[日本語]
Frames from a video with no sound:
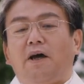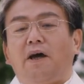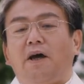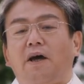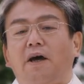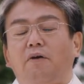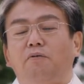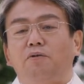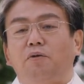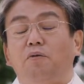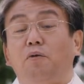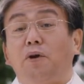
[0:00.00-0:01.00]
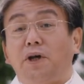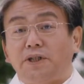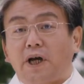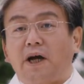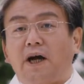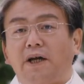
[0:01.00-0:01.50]
えー、この高齢
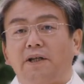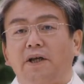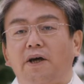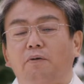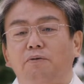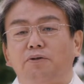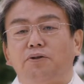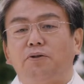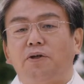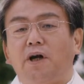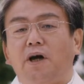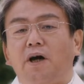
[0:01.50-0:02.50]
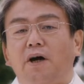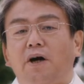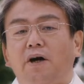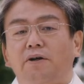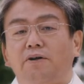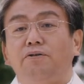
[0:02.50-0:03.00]
社会でお年寄りが
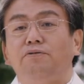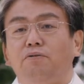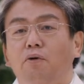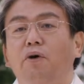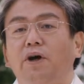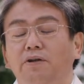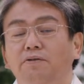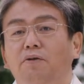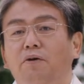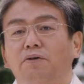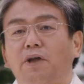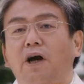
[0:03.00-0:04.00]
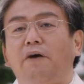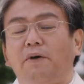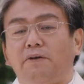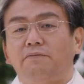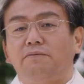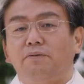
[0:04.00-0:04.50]
QOL を高
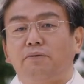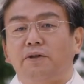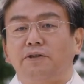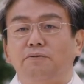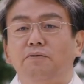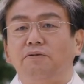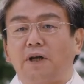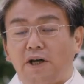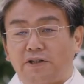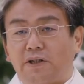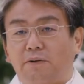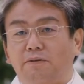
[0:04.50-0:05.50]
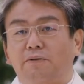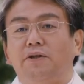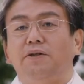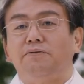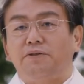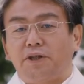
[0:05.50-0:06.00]
めるっていうことはすごく大事なことです